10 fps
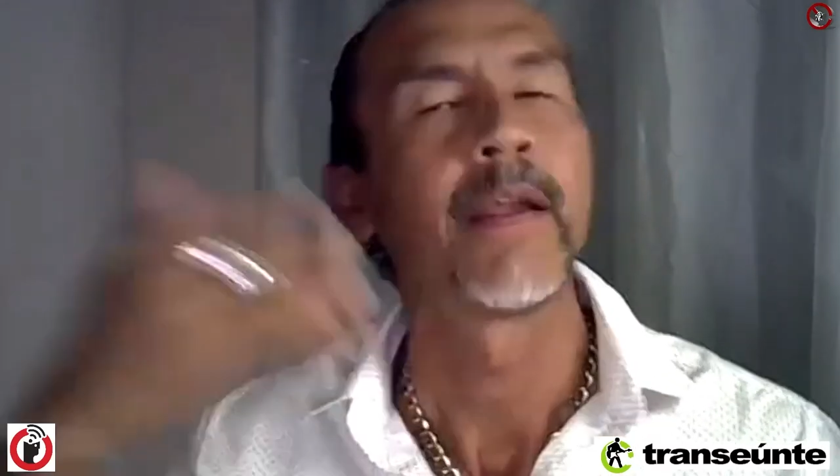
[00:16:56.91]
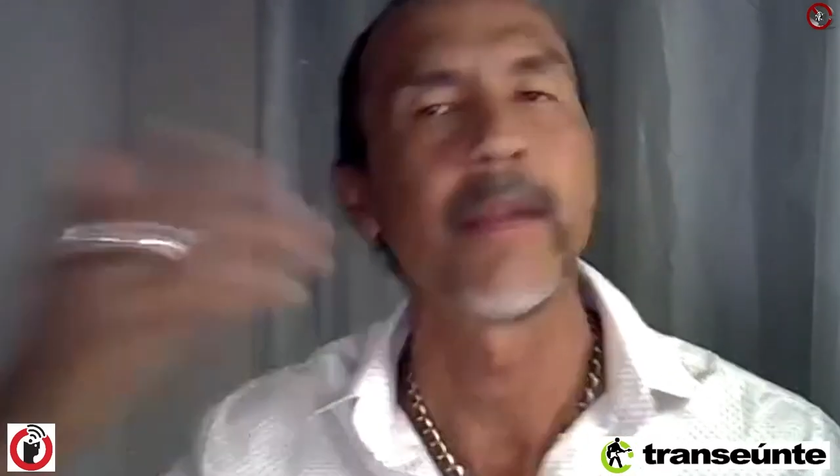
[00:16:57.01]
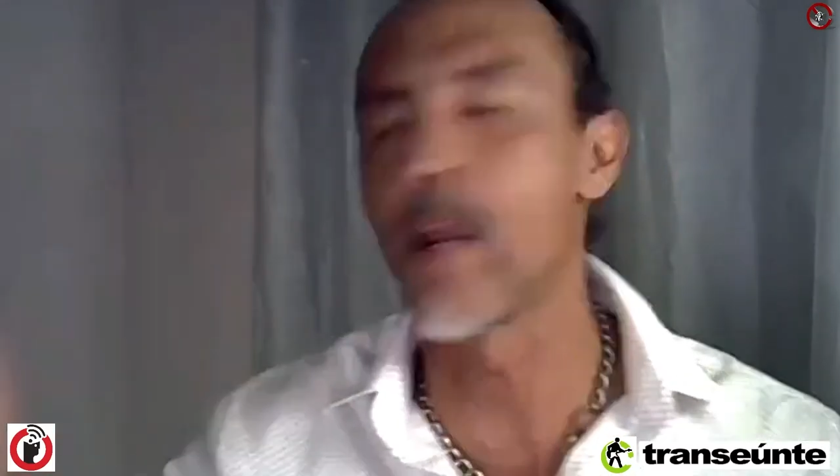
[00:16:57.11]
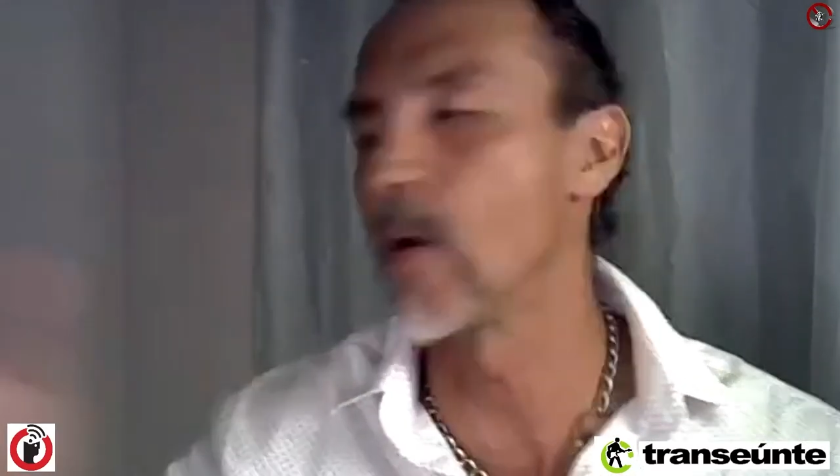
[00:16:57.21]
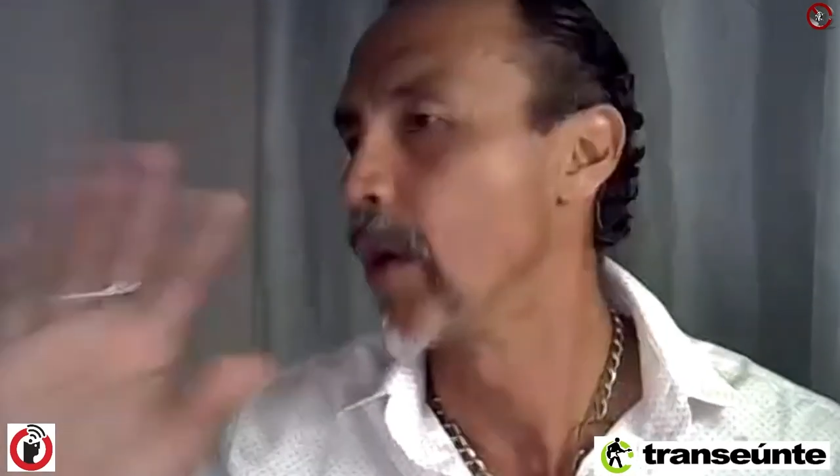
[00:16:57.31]

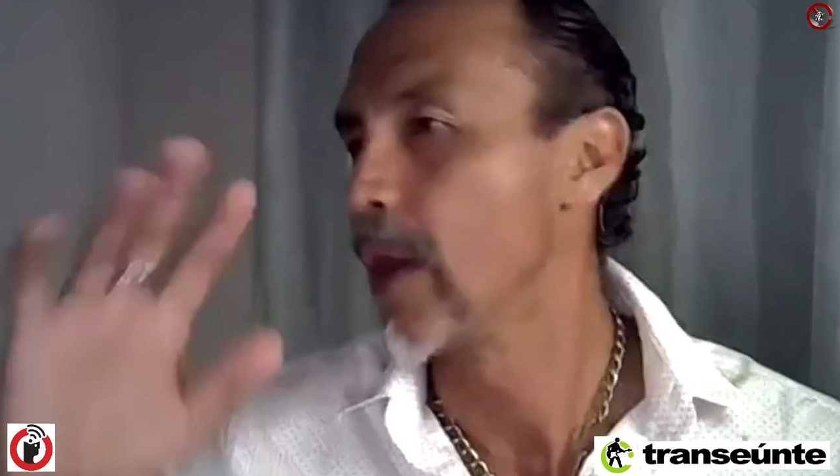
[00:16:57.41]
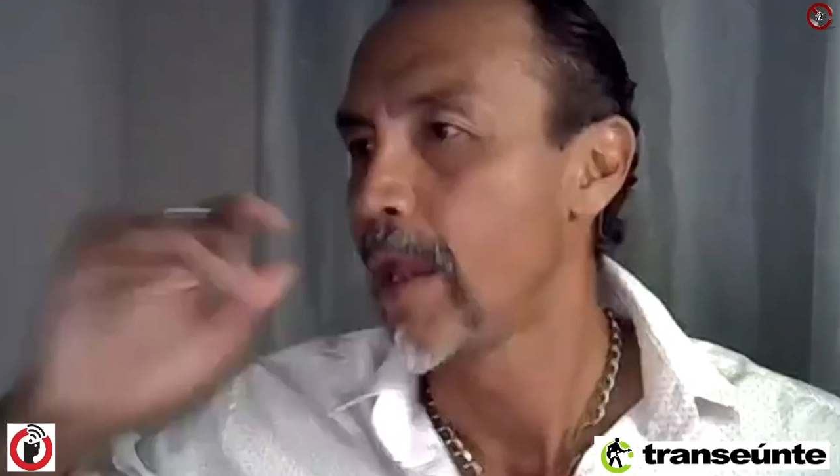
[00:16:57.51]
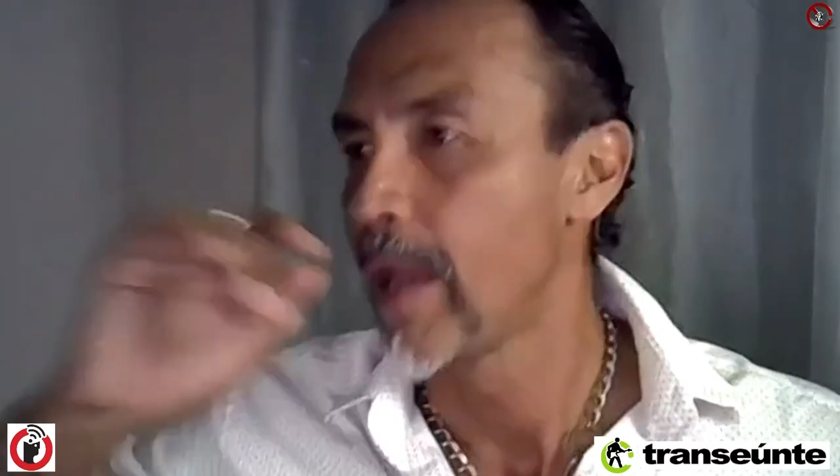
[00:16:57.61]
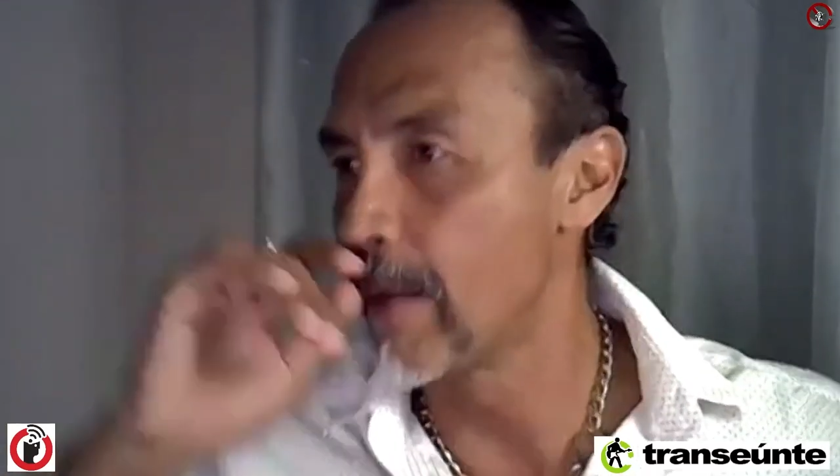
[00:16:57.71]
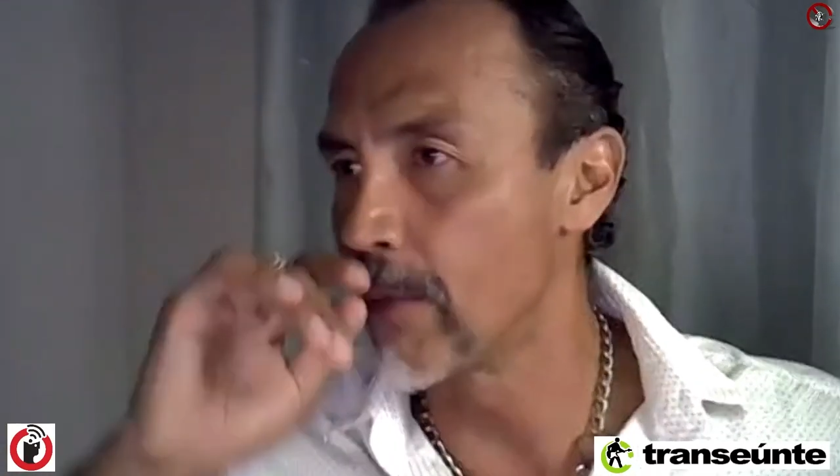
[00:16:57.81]
Digo,
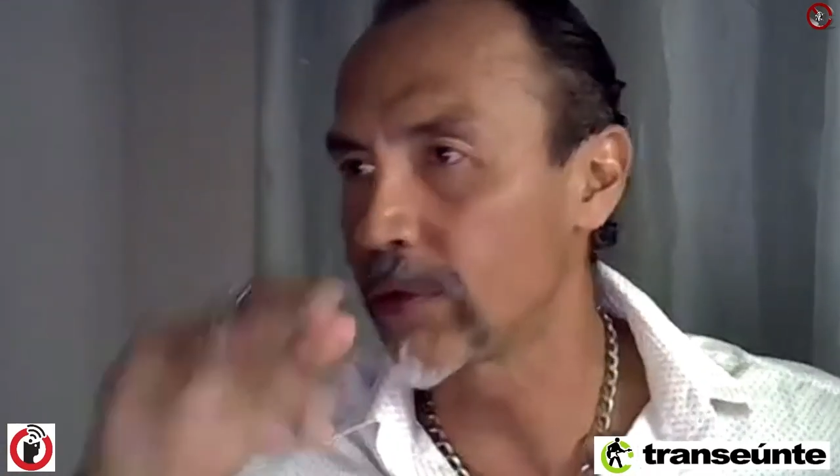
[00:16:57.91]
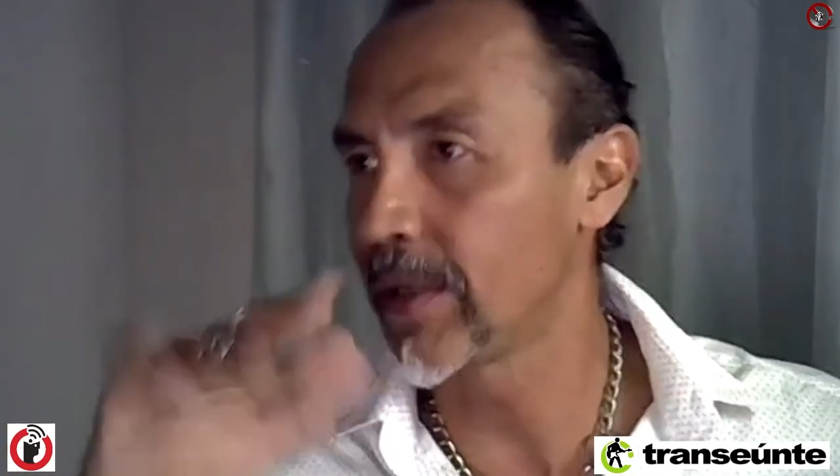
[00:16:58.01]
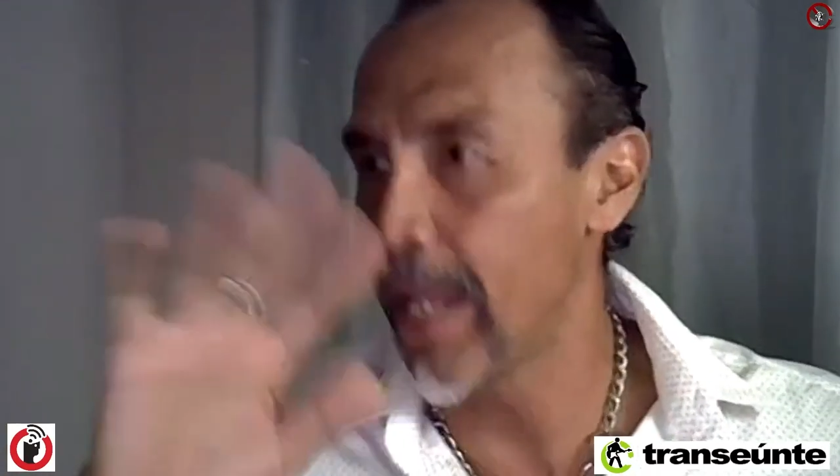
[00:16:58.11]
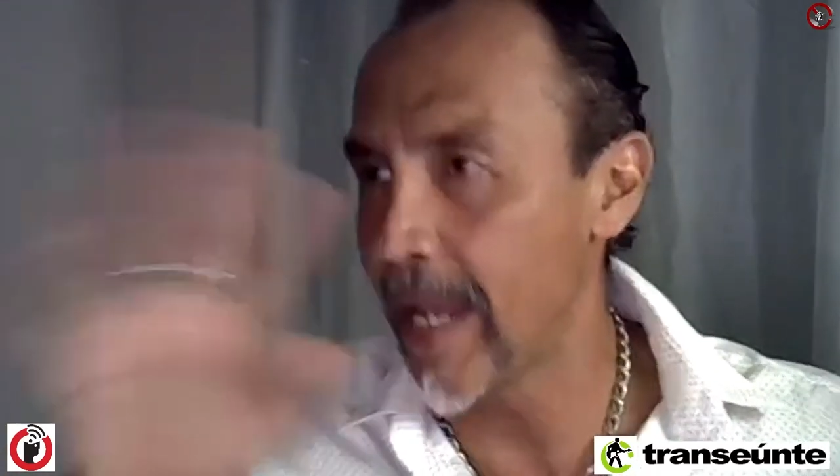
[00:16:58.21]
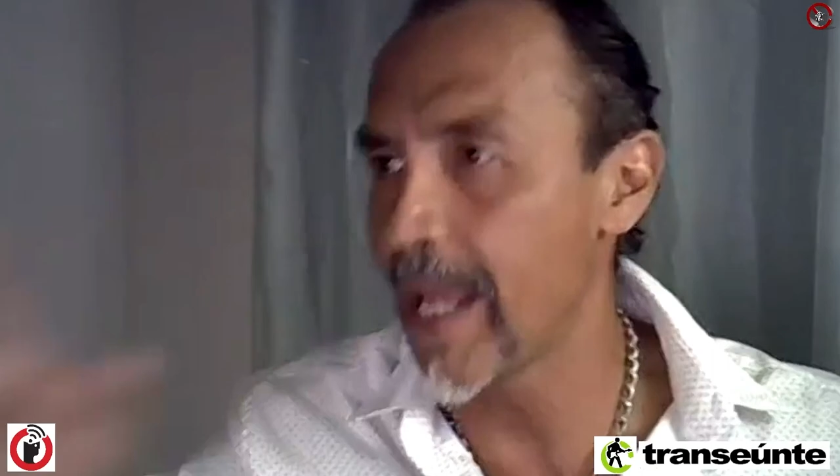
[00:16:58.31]
hemos
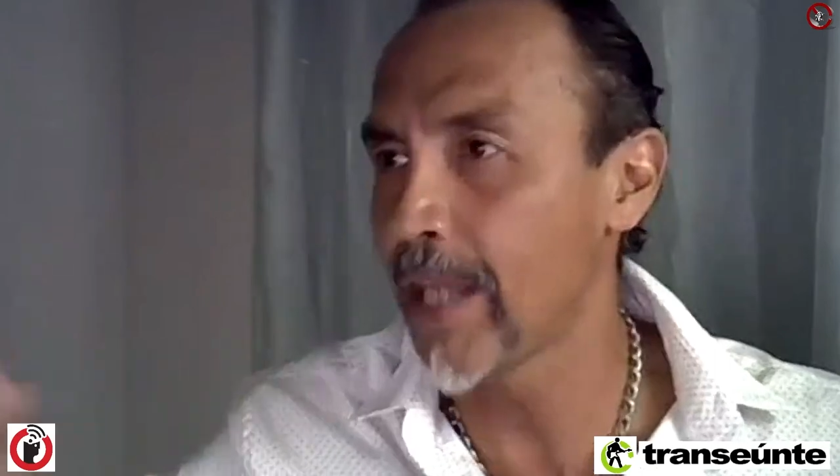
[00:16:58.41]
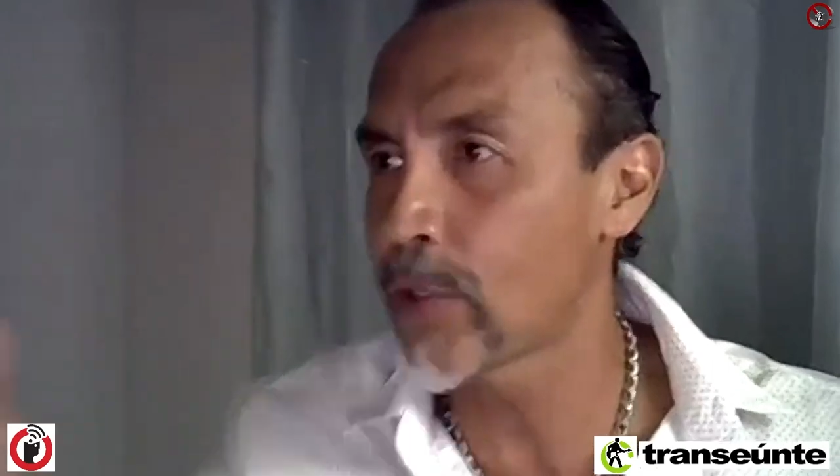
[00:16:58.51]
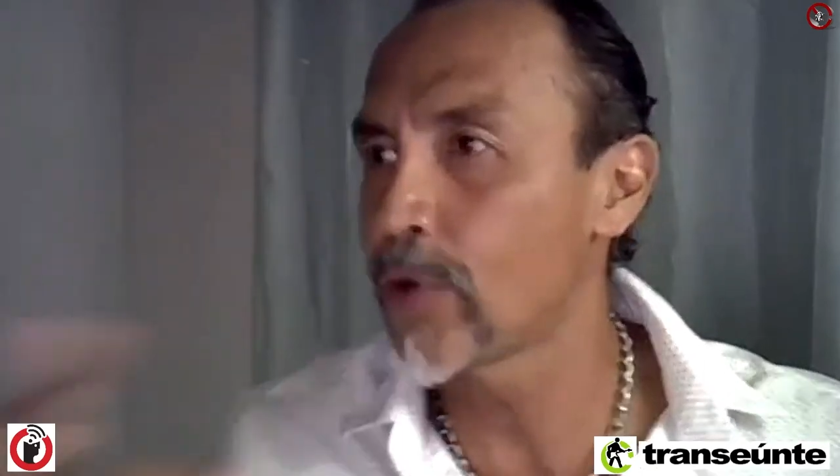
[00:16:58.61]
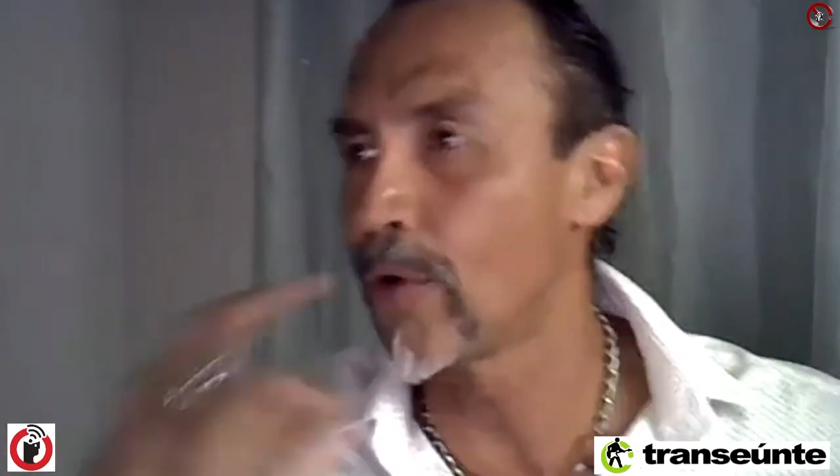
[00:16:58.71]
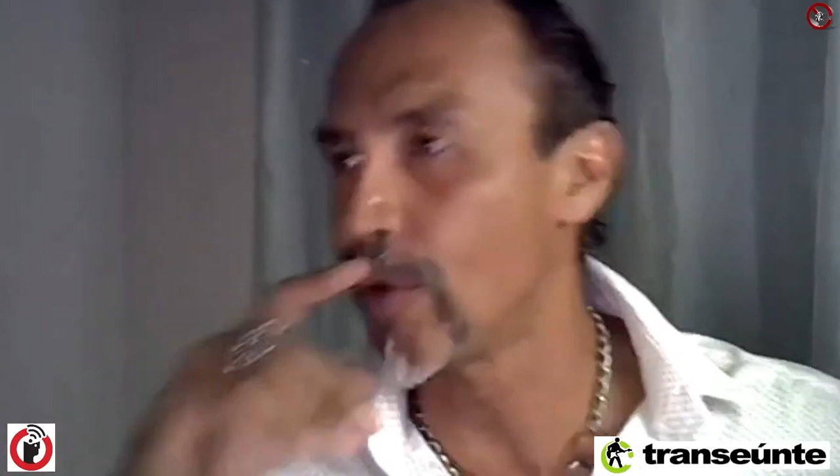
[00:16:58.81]

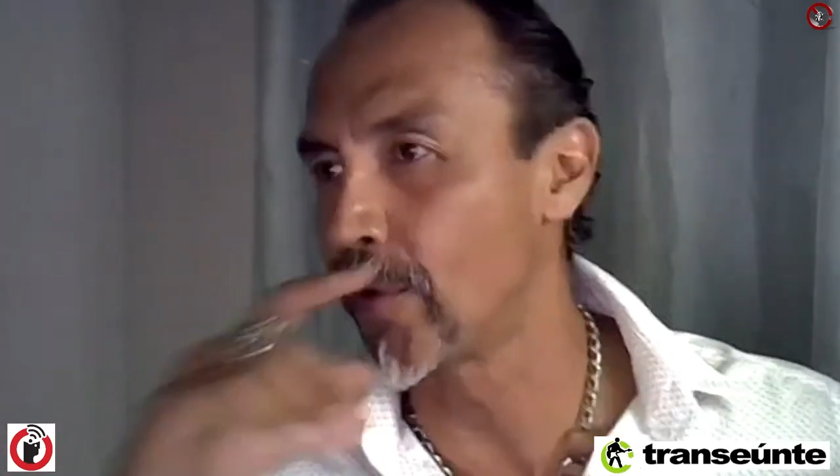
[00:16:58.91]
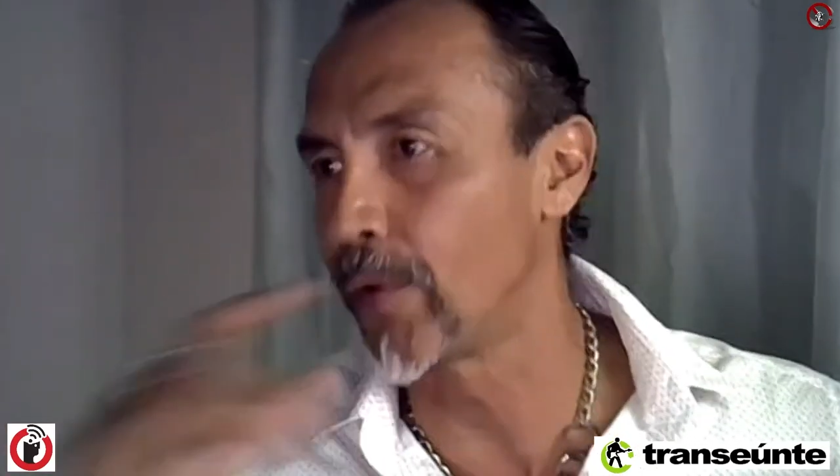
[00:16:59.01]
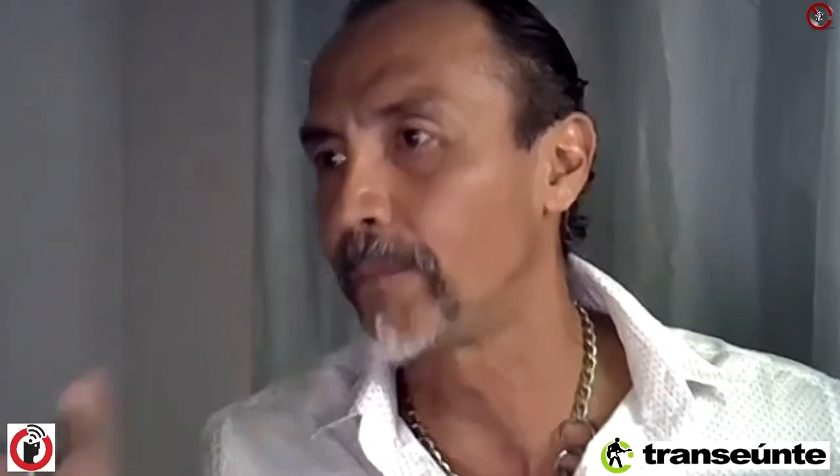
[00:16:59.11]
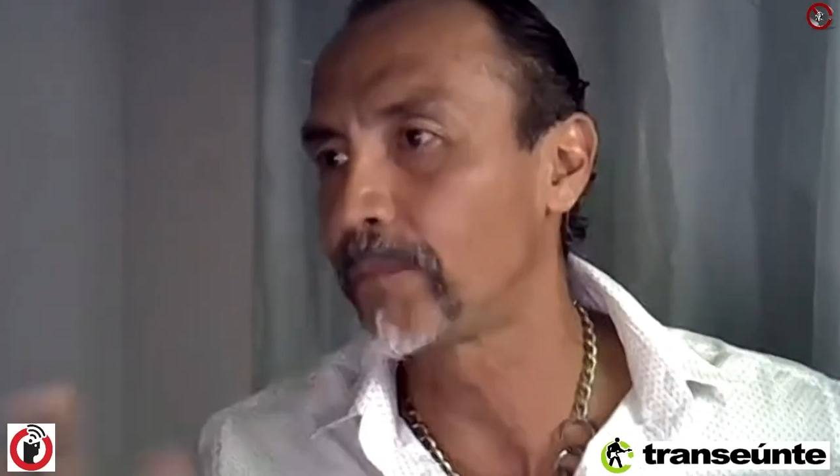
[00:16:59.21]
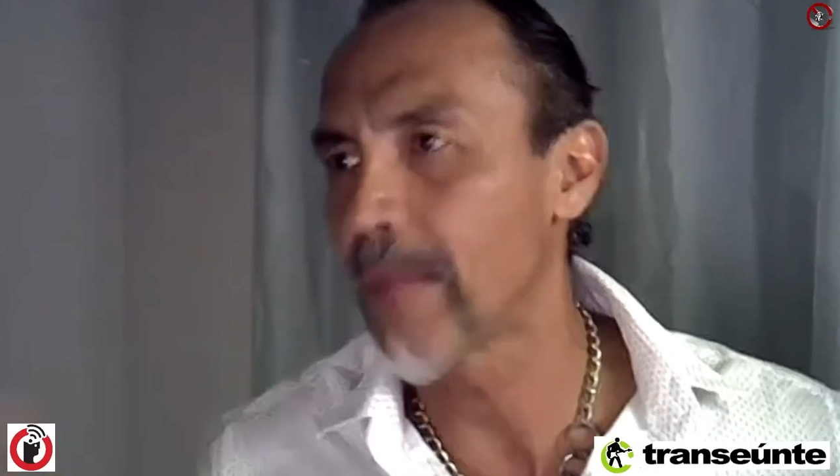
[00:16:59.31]
hecho